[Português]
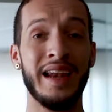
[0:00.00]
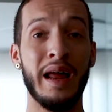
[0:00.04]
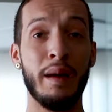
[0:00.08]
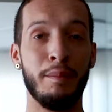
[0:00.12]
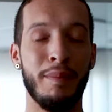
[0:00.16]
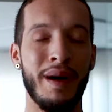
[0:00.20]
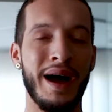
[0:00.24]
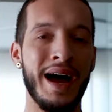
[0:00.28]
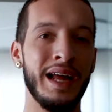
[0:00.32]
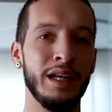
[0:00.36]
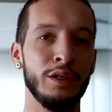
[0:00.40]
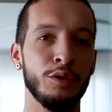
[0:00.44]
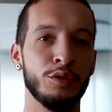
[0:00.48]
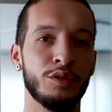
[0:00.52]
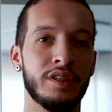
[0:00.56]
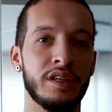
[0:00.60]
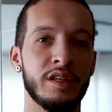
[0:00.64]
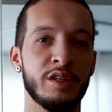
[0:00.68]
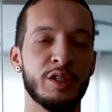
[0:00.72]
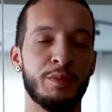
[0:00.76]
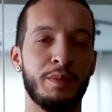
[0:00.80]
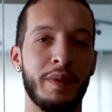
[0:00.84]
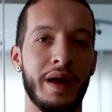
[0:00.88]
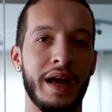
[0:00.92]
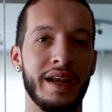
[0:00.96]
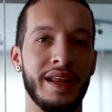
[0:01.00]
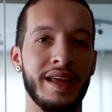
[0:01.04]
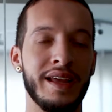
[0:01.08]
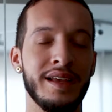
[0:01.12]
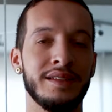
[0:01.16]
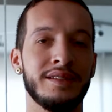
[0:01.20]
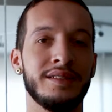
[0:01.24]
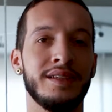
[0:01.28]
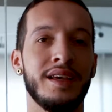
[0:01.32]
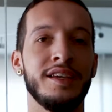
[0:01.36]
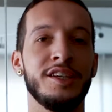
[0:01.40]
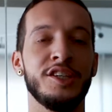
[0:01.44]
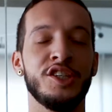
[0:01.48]
Trabalho,
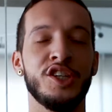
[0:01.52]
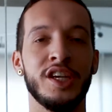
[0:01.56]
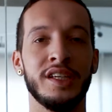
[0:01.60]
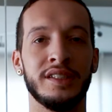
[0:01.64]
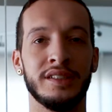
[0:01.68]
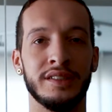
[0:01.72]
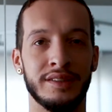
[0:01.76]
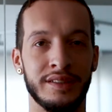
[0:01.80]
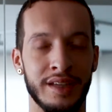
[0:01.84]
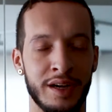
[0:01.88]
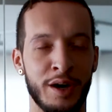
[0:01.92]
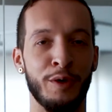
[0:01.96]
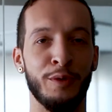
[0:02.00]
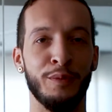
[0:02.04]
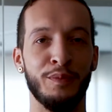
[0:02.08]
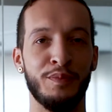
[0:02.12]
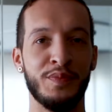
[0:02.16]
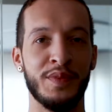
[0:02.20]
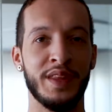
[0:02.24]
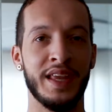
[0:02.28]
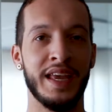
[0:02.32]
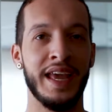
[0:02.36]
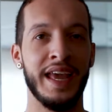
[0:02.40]
transparência e gestão.